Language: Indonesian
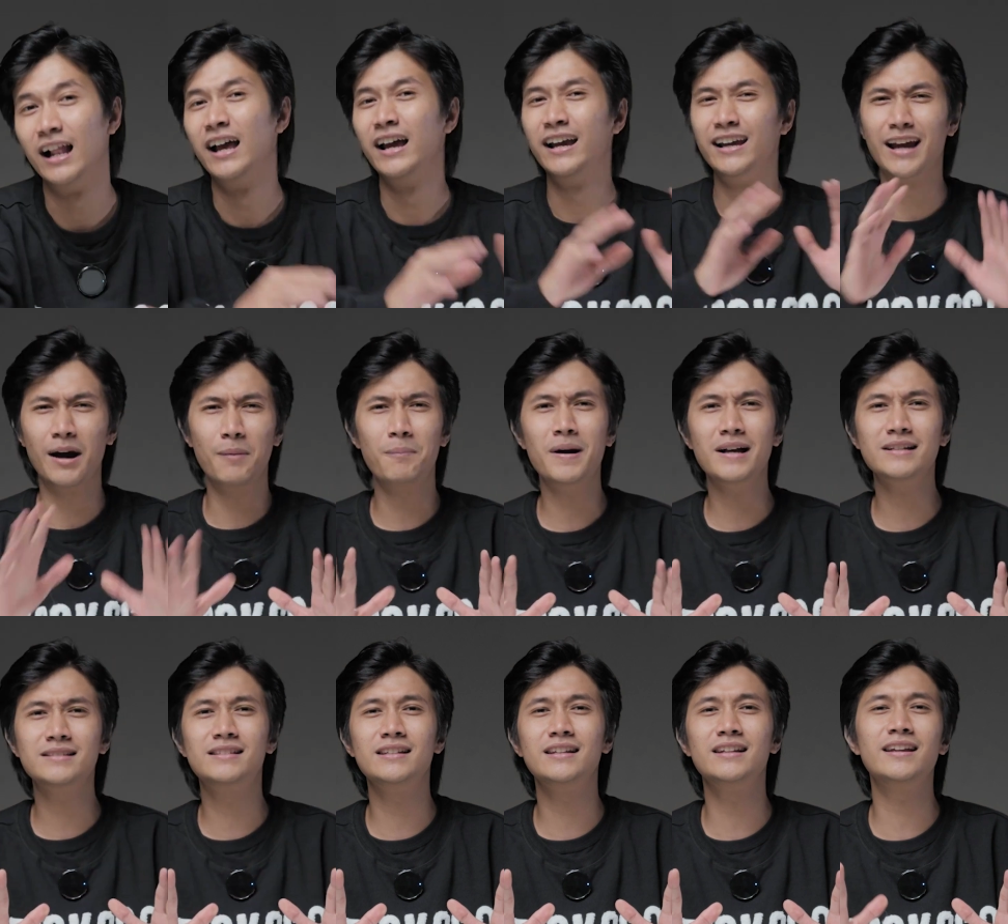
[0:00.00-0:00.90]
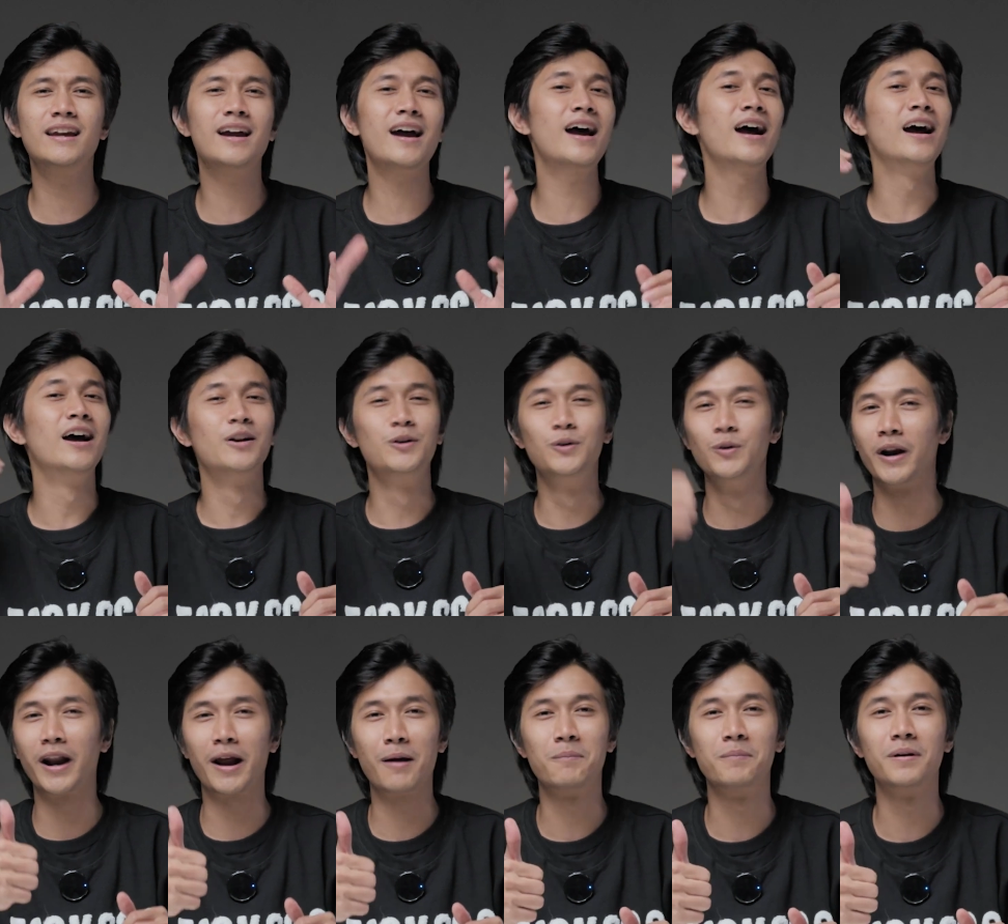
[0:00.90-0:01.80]
Oh. Yang pastinya
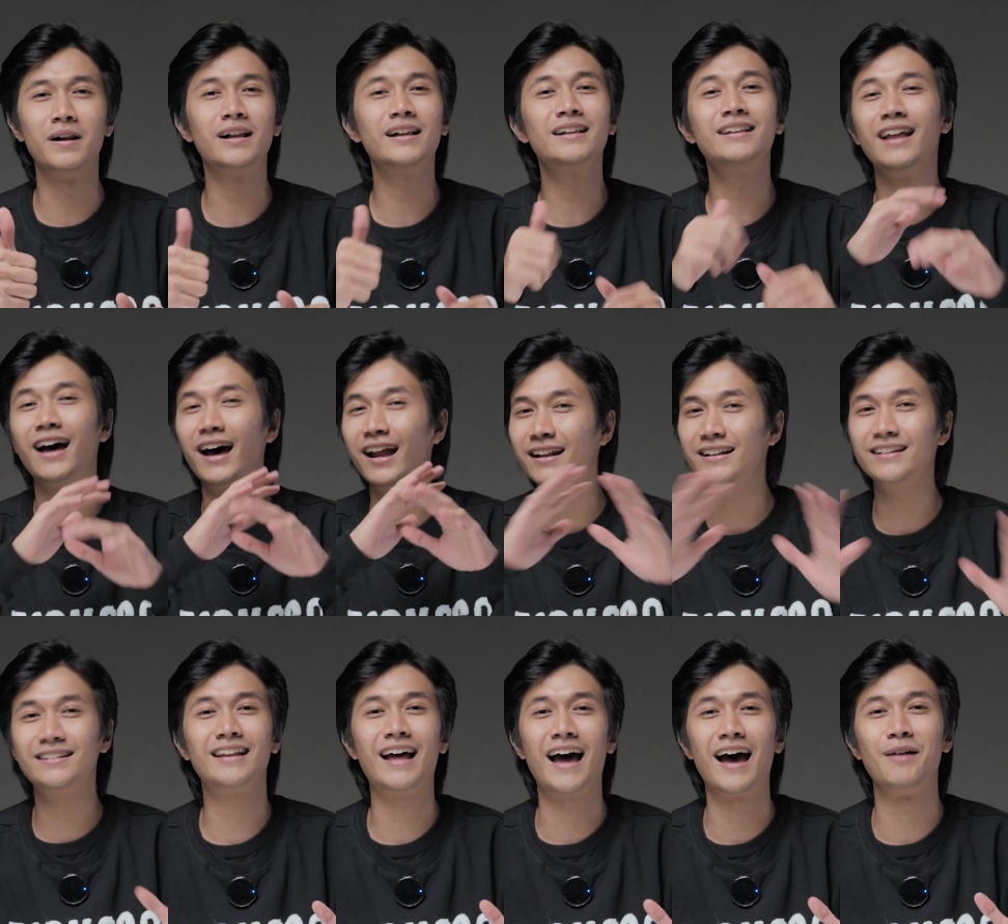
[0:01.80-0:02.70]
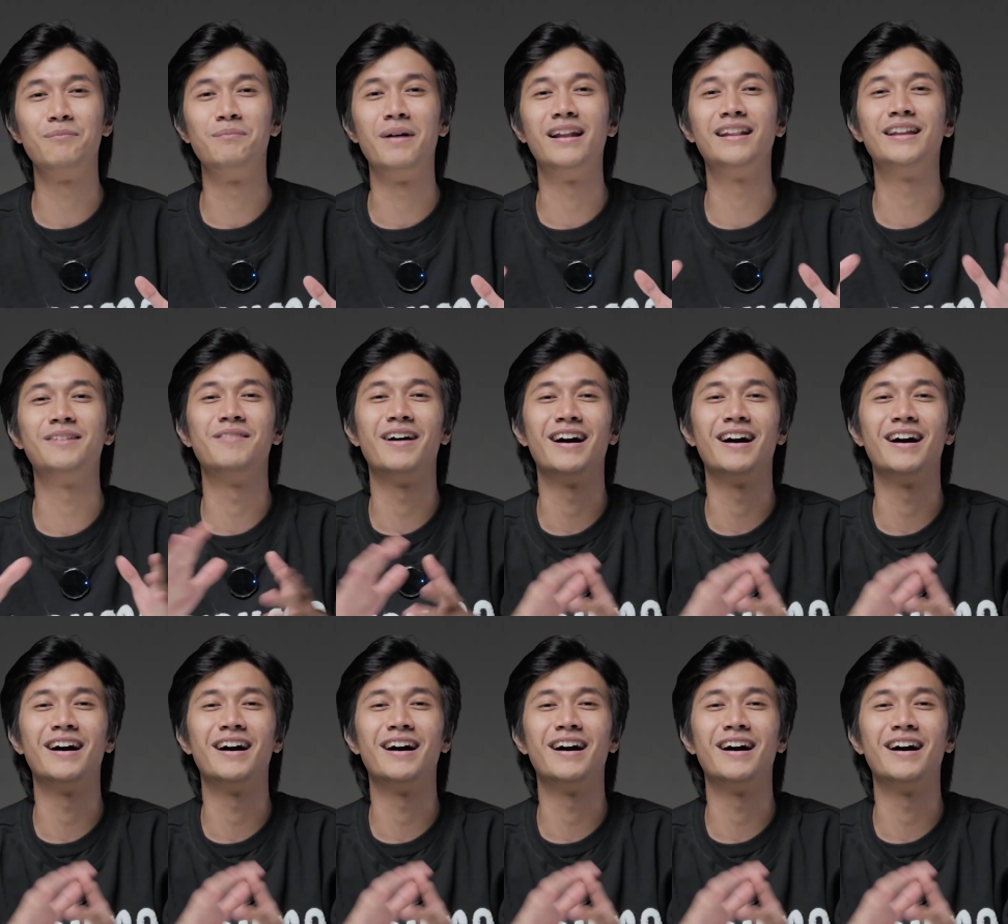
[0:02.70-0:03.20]
durable dan tahan banting